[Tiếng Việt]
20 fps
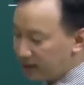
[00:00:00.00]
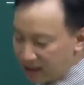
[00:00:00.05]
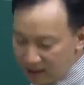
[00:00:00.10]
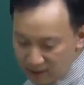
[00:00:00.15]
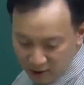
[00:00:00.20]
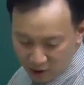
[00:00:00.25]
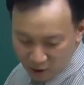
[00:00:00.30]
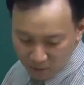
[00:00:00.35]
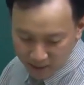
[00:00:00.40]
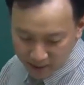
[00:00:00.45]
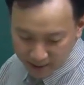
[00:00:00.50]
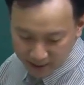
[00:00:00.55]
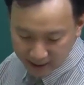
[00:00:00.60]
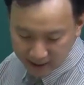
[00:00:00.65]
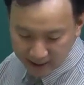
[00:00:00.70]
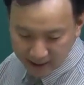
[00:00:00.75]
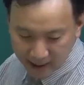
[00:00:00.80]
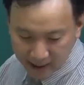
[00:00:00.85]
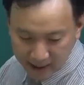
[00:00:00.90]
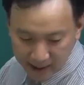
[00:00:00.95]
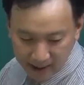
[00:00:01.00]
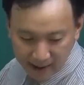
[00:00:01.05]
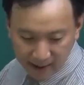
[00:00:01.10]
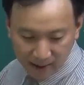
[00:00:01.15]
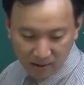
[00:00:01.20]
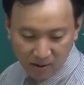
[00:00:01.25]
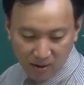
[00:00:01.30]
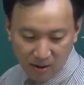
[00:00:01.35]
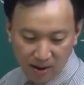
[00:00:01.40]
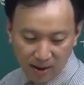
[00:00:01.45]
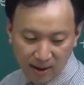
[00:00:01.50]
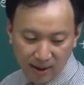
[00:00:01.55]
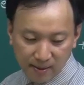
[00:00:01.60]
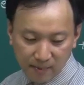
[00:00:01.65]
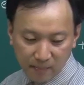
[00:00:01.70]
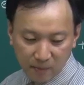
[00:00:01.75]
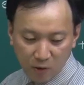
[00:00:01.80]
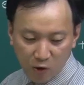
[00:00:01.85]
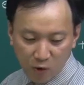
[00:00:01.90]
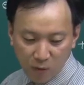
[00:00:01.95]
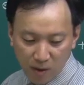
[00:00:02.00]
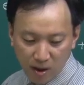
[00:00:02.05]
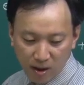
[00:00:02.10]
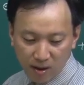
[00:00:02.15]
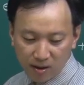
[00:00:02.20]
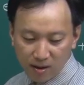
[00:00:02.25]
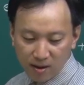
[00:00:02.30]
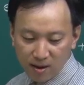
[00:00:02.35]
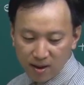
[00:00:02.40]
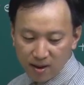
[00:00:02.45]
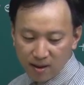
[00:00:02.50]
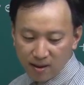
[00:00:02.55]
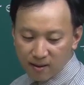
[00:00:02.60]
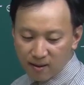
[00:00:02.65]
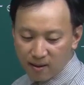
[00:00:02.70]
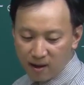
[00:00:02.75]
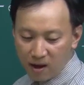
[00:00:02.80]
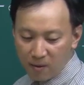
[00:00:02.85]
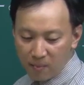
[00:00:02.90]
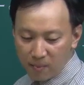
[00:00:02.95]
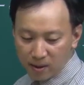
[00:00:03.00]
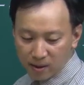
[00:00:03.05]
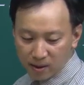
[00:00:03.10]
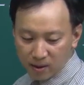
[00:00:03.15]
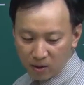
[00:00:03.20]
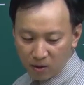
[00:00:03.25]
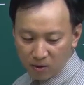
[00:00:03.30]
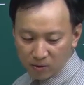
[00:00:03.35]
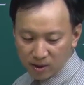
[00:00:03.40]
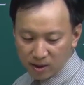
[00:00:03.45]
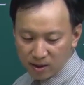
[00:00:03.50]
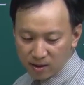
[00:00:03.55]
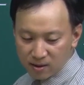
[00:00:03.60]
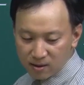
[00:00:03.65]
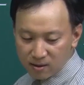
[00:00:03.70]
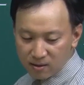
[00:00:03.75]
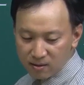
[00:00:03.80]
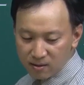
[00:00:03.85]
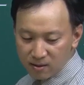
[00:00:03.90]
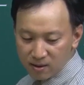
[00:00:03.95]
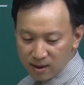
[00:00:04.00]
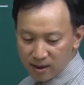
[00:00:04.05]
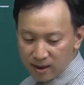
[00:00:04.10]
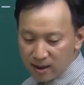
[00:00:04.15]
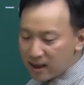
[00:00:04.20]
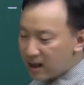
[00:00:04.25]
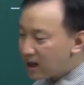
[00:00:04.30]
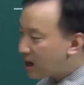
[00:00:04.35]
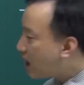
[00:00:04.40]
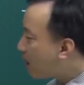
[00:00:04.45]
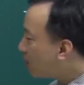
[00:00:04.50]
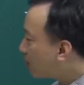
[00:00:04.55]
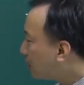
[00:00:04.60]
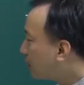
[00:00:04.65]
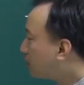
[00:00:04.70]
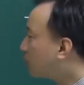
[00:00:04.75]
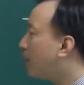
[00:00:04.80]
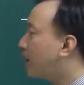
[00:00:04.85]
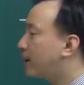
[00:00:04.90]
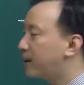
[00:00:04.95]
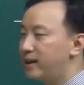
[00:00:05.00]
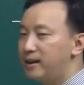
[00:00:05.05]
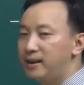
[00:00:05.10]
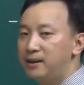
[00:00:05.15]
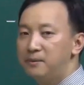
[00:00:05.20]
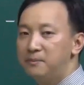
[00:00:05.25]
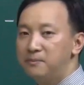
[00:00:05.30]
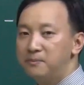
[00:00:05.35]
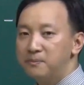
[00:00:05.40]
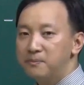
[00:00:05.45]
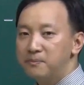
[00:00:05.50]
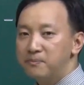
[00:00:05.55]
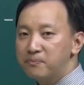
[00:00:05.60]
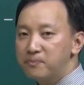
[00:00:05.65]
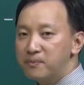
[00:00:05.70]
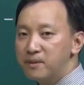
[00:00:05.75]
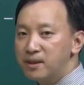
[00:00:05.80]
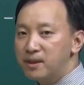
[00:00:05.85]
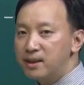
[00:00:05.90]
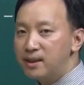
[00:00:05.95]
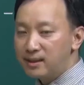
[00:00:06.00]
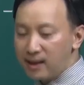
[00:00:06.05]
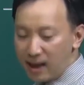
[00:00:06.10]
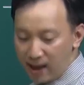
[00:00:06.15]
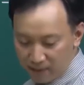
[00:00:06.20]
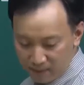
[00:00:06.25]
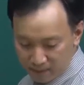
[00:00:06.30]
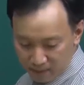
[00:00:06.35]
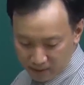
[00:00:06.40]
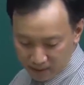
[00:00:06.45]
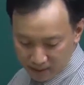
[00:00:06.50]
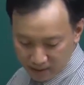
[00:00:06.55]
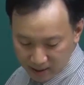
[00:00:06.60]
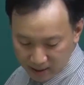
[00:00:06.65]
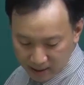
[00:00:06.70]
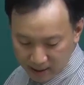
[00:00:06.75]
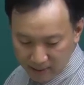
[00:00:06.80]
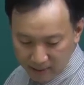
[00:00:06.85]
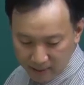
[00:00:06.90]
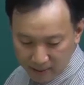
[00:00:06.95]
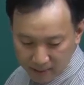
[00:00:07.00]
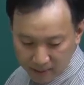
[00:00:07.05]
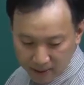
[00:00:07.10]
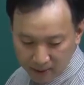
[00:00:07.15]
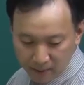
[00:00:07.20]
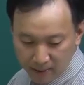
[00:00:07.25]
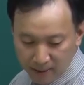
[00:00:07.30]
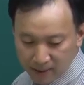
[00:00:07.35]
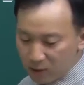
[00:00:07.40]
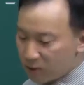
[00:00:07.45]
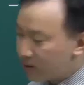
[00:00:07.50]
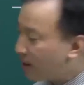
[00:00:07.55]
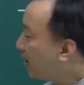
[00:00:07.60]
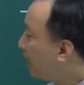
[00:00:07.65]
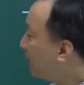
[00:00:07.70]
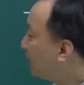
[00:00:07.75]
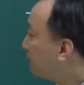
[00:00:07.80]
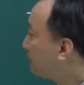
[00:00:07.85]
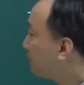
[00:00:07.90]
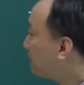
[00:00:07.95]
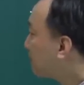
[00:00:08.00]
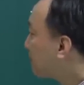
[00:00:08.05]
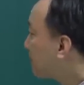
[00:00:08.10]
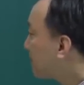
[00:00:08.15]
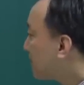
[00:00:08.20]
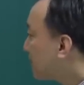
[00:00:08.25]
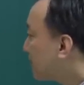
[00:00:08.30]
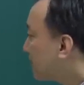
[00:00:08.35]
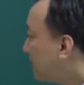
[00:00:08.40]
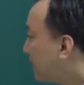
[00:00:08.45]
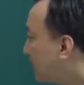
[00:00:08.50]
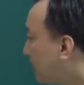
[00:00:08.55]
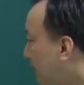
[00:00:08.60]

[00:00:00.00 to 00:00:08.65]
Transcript: người ta yêu cầu mình hãy xác định câu hỏi là khu vực có mật độ dân cư cao nhất Hoa Kỳ thì ta thấy vào bản bản đồ này thì